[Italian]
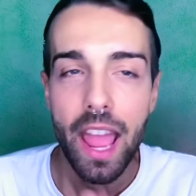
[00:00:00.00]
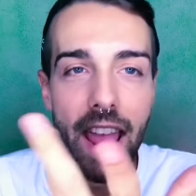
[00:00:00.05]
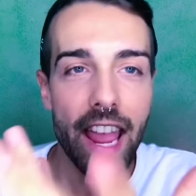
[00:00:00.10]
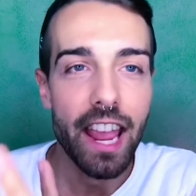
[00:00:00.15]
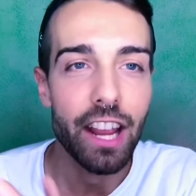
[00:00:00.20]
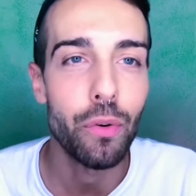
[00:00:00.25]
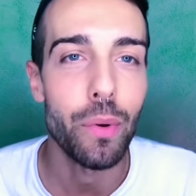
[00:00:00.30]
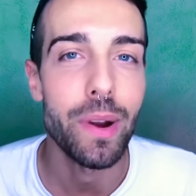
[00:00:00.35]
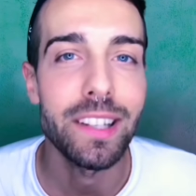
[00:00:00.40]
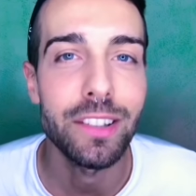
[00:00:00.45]

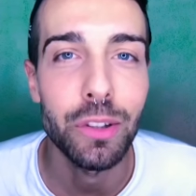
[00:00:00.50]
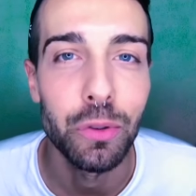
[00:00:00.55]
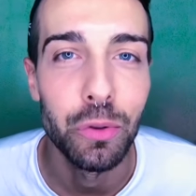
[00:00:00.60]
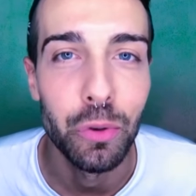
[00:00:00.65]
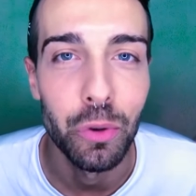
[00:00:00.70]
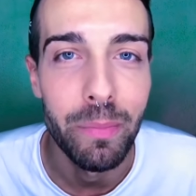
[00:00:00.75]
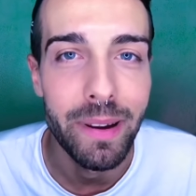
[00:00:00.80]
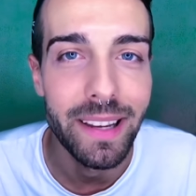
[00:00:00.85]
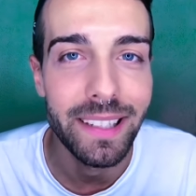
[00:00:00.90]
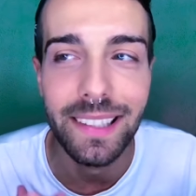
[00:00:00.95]
E questo in
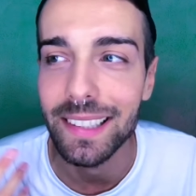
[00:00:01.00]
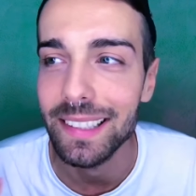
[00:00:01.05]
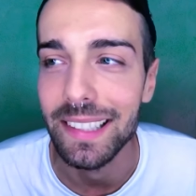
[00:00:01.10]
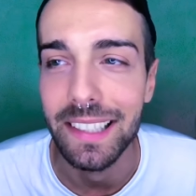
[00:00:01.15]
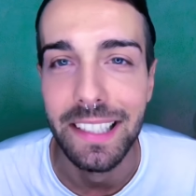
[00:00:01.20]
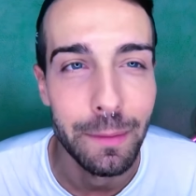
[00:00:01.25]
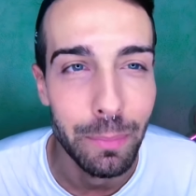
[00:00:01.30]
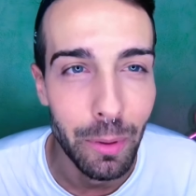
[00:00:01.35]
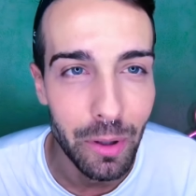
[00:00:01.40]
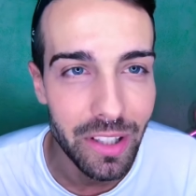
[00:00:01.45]
due mesi si
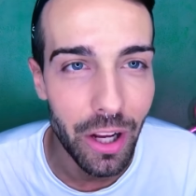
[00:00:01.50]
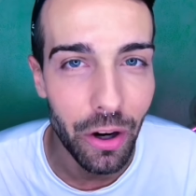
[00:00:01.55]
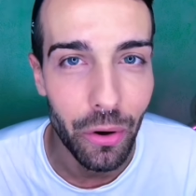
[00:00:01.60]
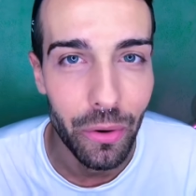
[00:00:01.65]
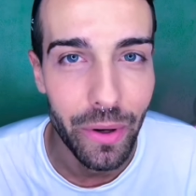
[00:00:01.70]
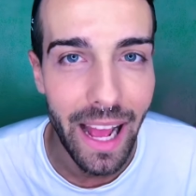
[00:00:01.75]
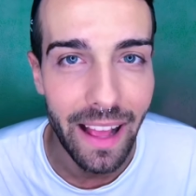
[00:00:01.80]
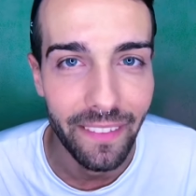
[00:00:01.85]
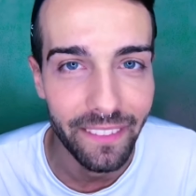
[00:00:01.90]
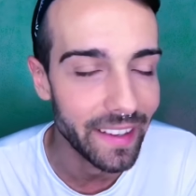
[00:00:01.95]
risposa
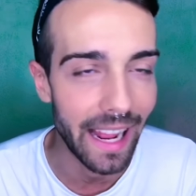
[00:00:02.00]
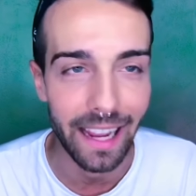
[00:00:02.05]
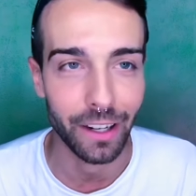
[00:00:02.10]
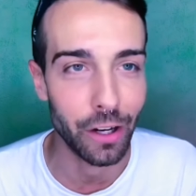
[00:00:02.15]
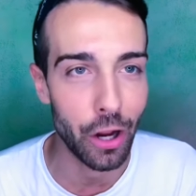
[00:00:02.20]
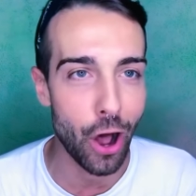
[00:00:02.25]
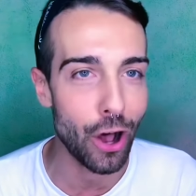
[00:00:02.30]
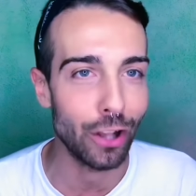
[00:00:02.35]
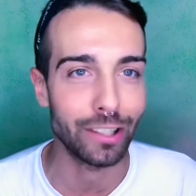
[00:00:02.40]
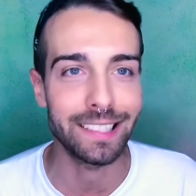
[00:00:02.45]
con un'altra.
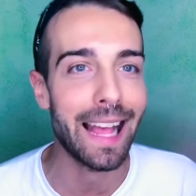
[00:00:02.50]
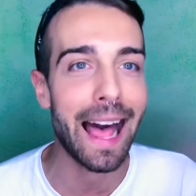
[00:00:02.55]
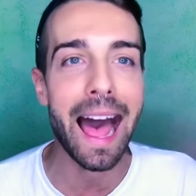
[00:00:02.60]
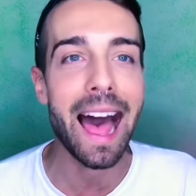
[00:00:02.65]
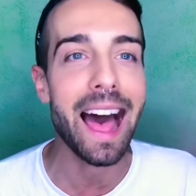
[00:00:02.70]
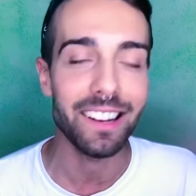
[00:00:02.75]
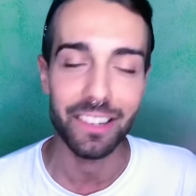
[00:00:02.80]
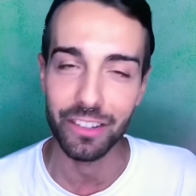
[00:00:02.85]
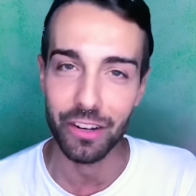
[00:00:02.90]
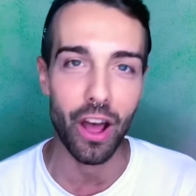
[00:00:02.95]

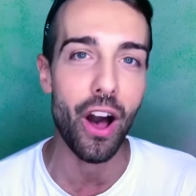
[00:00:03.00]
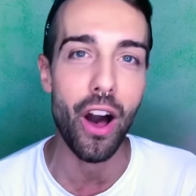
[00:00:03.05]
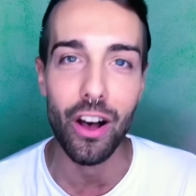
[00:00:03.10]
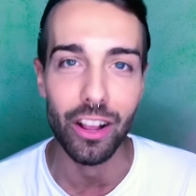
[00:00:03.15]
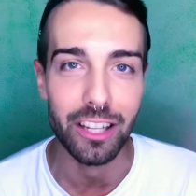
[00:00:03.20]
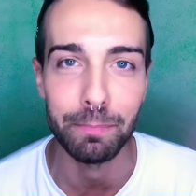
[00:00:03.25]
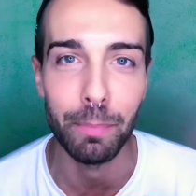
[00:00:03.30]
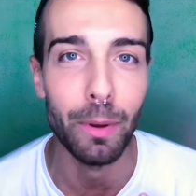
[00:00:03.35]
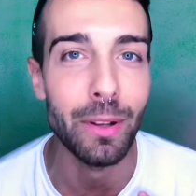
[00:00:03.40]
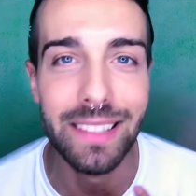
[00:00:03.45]
Cosa?
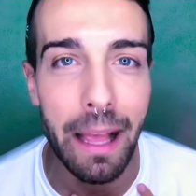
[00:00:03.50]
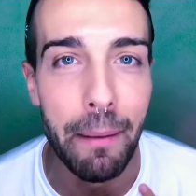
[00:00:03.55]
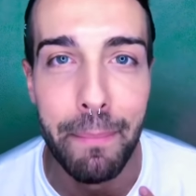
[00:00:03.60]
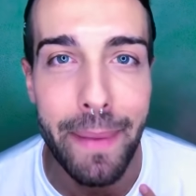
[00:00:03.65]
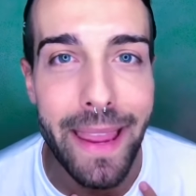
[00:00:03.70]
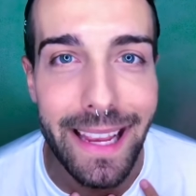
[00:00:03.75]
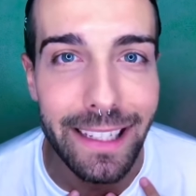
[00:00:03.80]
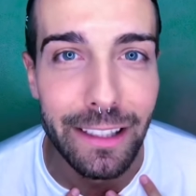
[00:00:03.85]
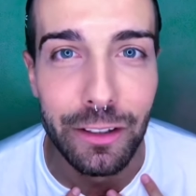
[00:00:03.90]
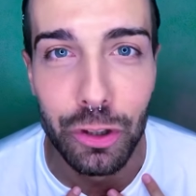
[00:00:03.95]
No, sposa
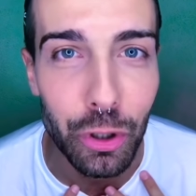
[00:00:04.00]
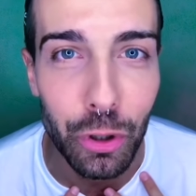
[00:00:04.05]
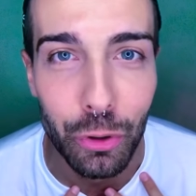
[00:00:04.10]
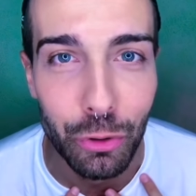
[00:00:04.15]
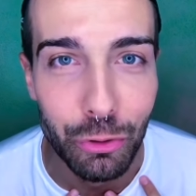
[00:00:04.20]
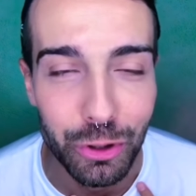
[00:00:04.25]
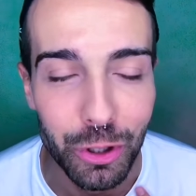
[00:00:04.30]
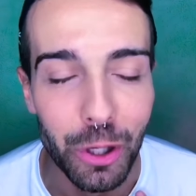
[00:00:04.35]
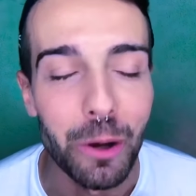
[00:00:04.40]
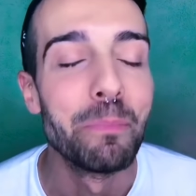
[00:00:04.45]
me,
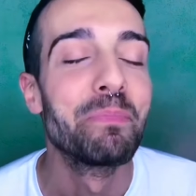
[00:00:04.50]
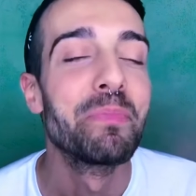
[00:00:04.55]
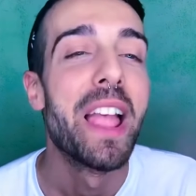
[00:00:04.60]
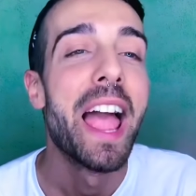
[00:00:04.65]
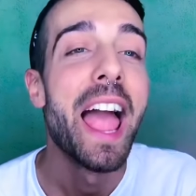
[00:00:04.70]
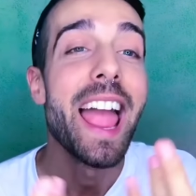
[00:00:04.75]
stronzo.